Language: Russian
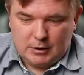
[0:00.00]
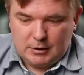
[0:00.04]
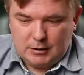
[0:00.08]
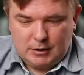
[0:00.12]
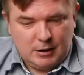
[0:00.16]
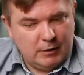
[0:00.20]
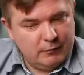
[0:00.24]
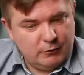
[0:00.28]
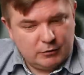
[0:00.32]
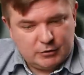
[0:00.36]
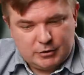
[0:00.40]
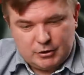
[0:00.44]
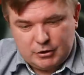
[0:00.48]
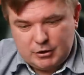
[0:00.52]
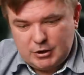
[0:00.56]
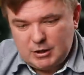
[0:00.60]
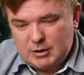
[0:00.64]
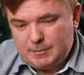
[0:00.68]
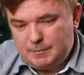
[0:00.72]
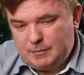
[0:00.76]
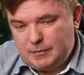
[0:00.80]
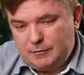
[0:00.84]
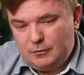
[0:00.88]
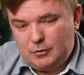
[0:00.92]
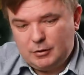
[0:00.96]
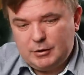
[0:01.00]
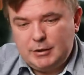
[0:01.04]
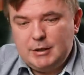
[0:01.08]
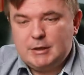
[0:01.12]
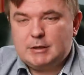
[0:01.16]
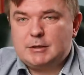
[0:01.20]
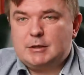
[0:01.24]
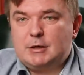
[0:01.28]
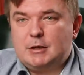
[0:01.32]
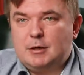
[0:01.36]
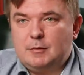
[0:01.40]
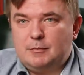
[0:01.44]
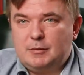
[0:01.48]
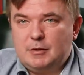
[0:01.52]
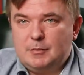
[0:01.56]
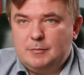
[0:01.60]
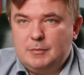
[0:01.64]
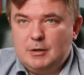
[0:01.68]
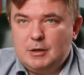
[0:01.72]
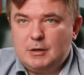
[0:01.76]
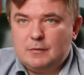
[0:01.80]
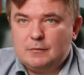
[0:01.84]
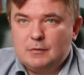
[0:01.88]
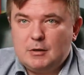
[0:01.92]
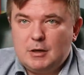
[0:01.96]
Я вот сейчас привел несколько
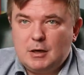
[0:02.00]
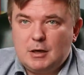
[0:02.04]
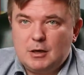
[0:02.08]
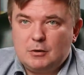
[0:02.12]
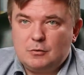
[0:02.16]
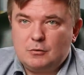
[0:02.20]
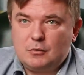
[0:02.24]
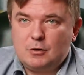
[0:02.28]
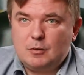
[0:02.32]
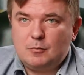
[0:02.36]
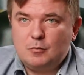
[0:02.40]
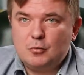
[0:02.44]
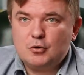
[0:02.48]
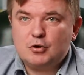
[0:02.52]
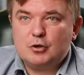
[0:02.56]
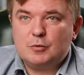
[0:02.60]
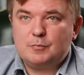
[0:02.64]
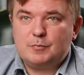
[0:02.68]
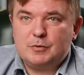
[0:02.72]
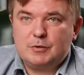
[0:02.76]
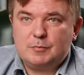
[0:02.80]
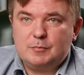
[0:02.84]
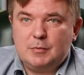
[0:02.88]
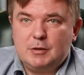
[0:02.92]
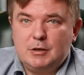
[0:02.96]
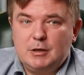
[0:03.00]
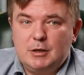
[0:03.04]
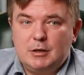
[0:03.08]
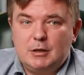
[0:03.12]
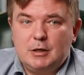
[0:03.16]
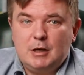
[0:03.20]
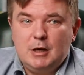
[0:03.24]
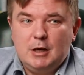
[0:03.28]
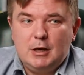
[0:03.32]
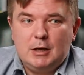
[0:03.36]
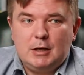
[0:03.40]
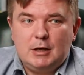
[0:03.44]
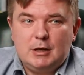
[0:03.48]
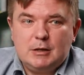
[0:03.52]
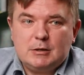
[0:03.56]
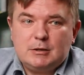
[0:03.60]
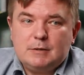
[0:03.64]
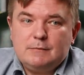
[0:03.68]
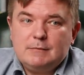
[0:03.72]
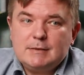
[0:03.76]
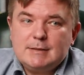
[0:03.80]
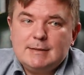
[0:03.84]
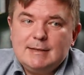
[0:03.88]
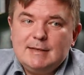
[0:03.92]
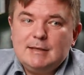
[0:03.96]
примеров, да, которые можно посмотреть. Если
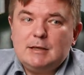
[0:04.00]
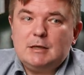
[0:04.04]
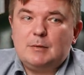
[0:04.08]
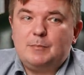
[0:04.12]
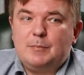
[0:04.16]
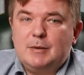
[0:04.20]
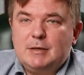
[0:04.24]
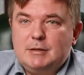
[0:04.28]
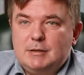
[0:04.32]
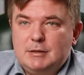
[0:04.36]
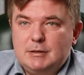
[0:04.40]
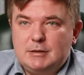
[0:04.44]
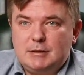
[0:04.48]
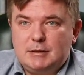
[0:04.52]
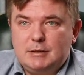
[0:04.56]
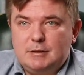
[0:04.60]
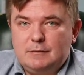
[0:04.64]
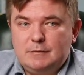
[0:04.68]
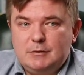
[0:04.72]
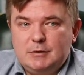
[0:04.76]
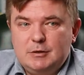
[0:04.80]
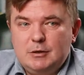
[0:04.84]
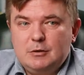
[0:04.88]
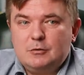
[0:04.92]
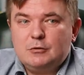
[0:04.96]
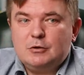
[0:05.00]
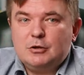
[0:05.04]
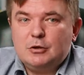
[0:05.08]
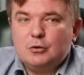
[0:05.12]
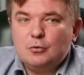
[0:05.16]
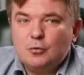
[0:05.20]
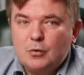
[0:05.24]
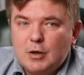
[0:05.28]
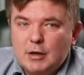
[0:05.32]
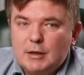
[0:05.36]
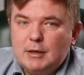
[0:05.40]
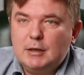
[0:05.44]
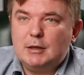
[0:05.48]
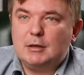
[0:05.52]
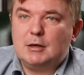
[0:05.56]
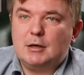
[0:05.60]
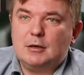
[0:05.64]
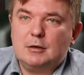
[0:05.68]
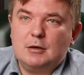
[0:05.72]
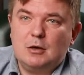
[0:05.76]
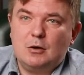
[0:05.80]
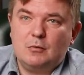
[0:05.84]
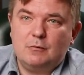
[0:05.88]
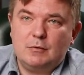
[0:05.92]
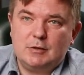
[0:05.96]
вы с этих позиций инвестируете, ну какие
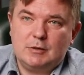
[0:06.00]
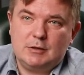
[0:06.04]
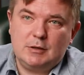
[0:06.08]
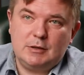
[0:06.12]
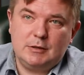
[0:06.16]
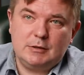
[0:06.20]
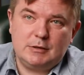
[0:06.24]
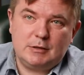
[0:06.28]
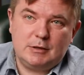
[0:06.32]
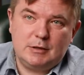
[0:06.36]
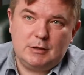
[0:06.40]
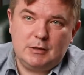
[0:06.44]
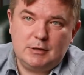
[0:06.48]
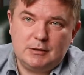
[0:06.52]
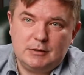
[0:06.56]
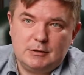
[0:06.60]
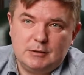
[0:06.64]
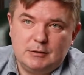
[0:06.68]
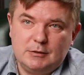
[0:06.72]
тогда у вас риски есть?